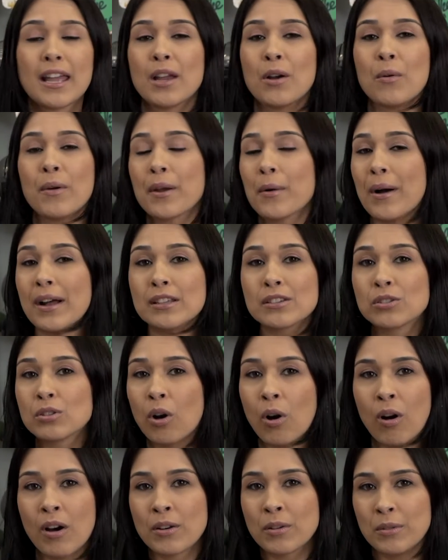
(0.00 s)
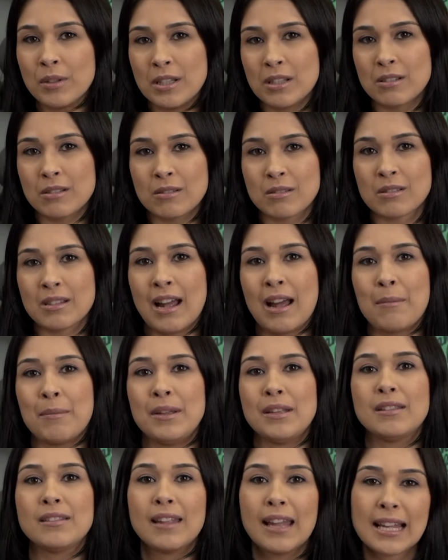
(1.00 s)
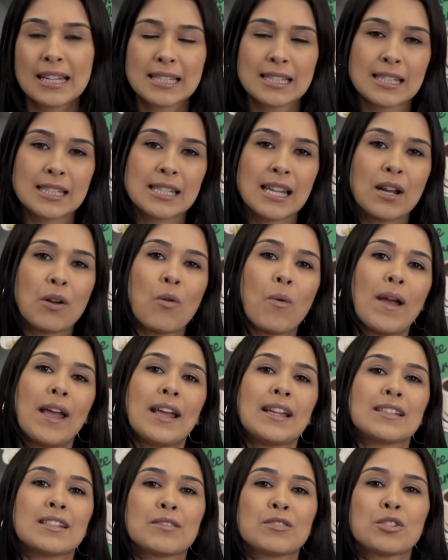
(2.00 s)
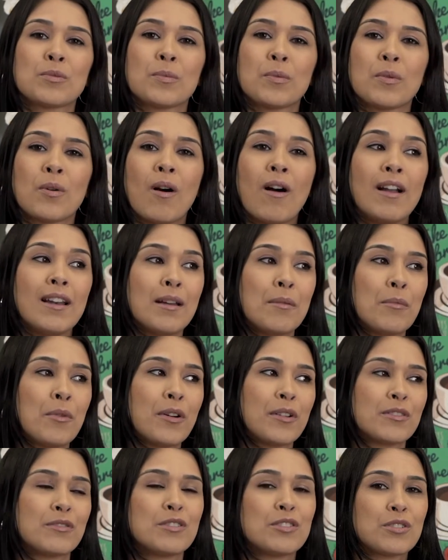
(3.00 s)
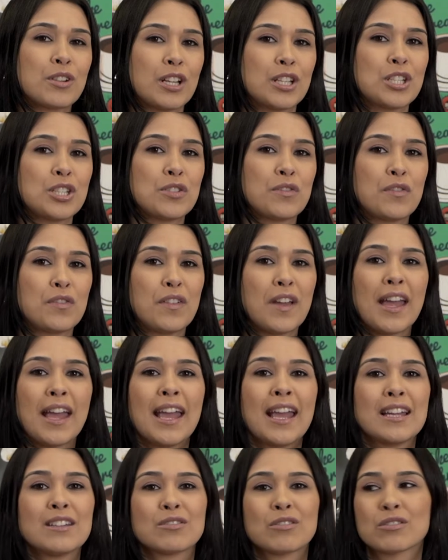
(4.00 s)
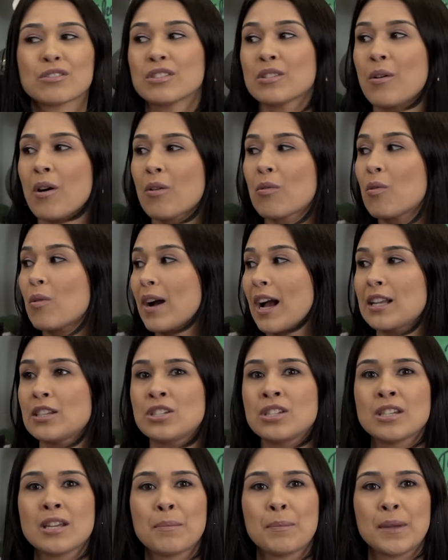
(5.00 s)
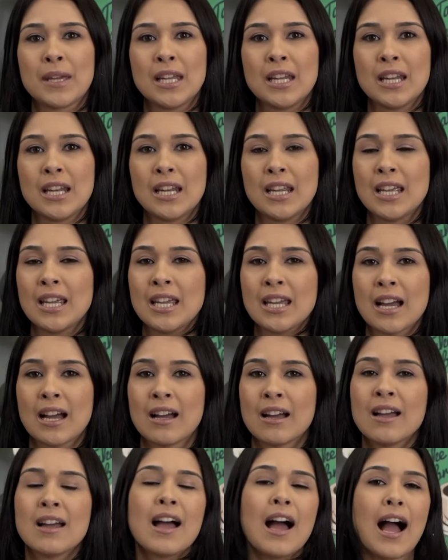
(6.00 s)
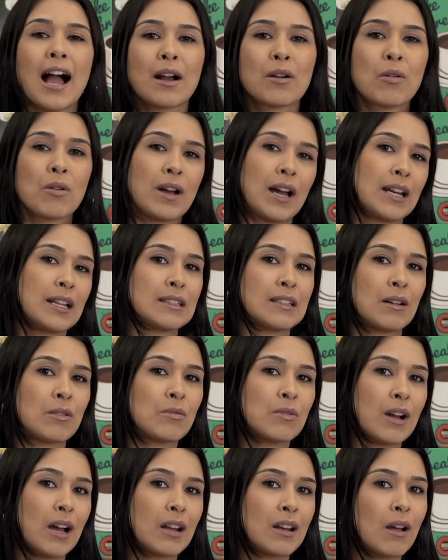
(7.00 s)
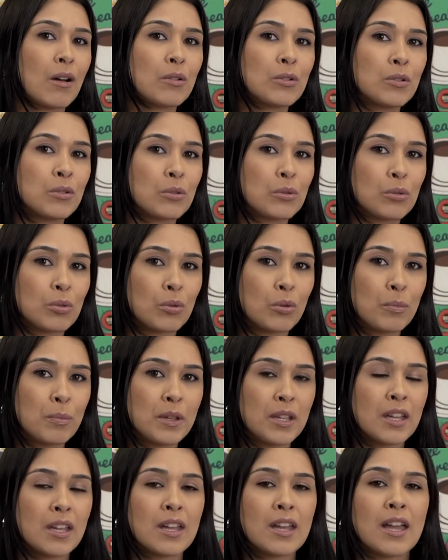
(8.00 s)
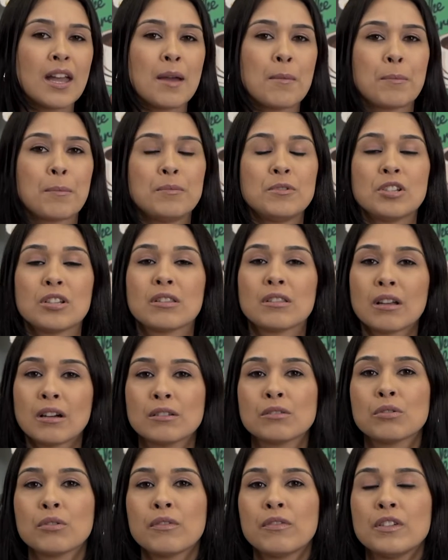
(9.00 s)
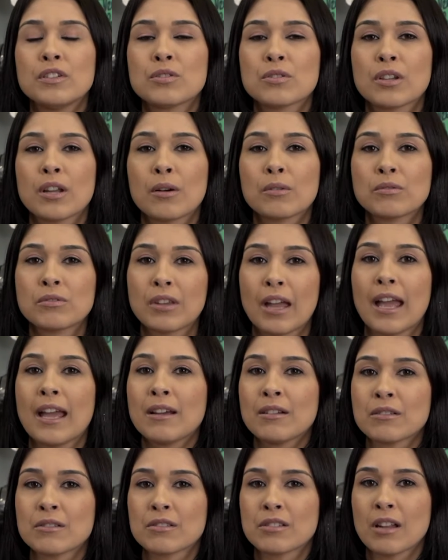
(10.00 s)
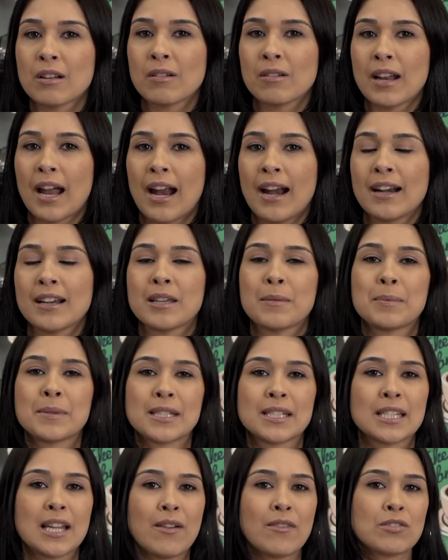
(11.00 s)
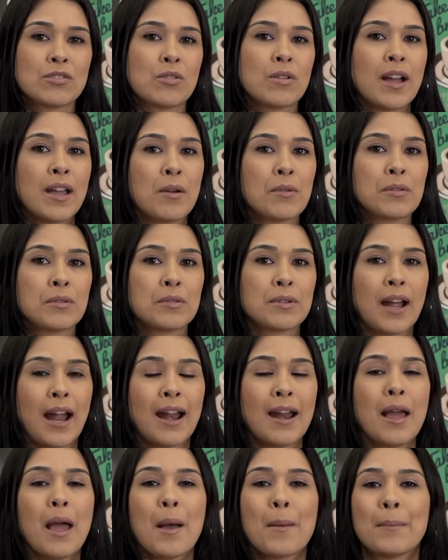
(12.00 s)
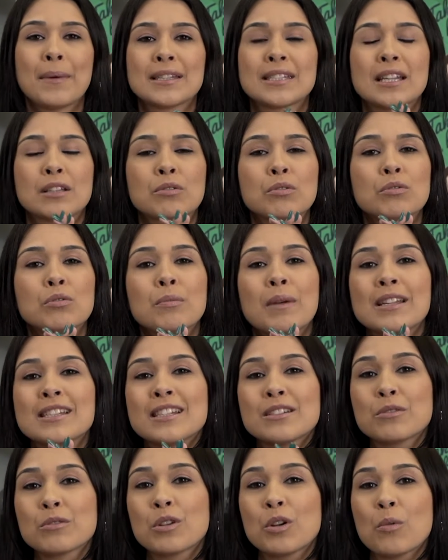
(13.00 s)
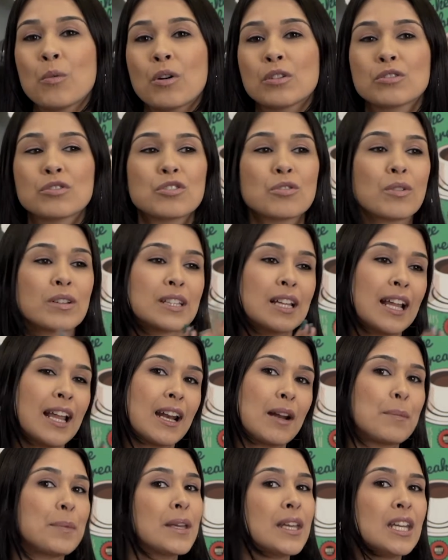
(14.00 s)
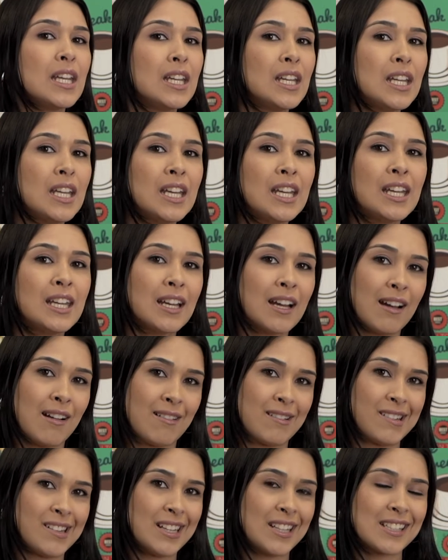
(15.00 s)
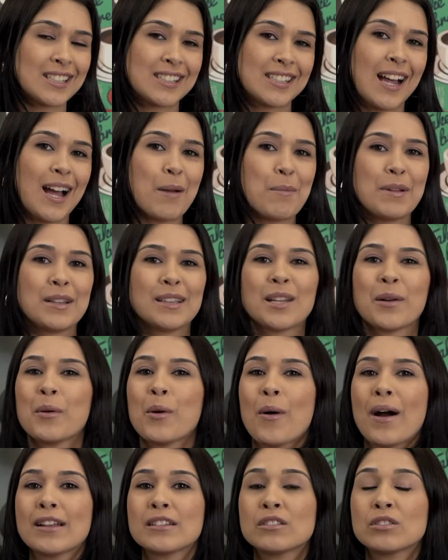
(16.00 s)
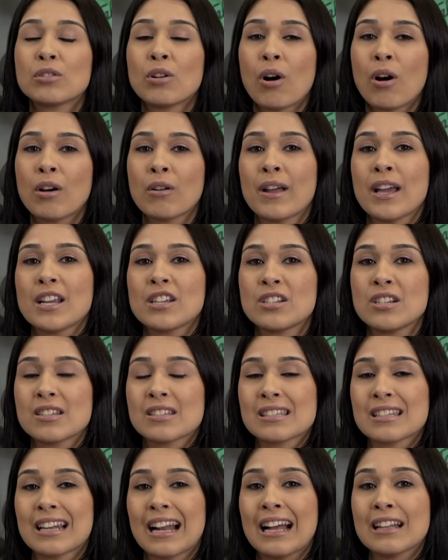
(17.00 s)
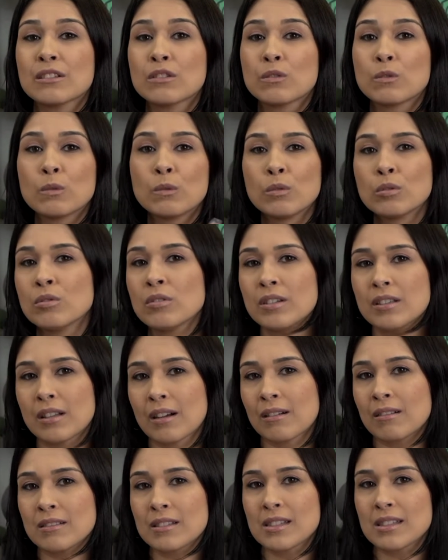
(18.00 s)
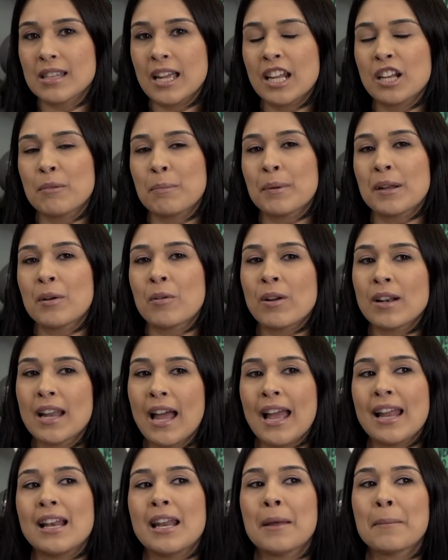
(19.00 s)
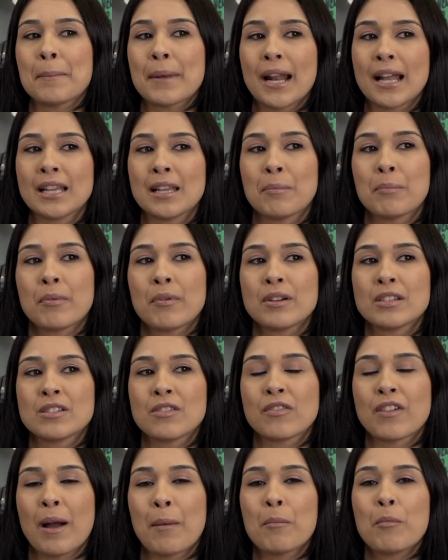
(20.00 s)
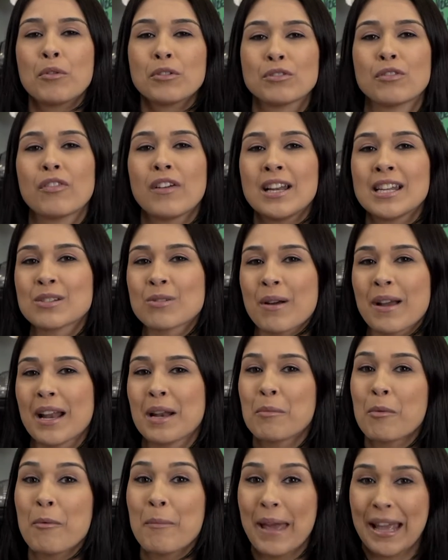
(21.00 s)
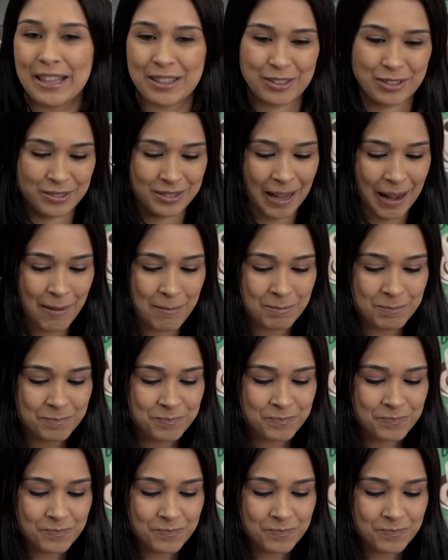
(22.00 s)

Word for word: Eu, eu adoro isso, sabe? E ter essa sequência, tipo, olha, amor, o vídeo que a gente fez, ou senão a cocadinha pequenininha, a cocada tá com um canal no YouTube de tanto vídeo que eu tenho no celular que precisava jogar em algum lugar, mas é tudo mais lindo que o outro de quando ela era pequenininha sabe? Então eu adoro registrar tudo que está acontecendo para eu olhar e lembrar depois e ficar muito feliz com aquele momento, tá?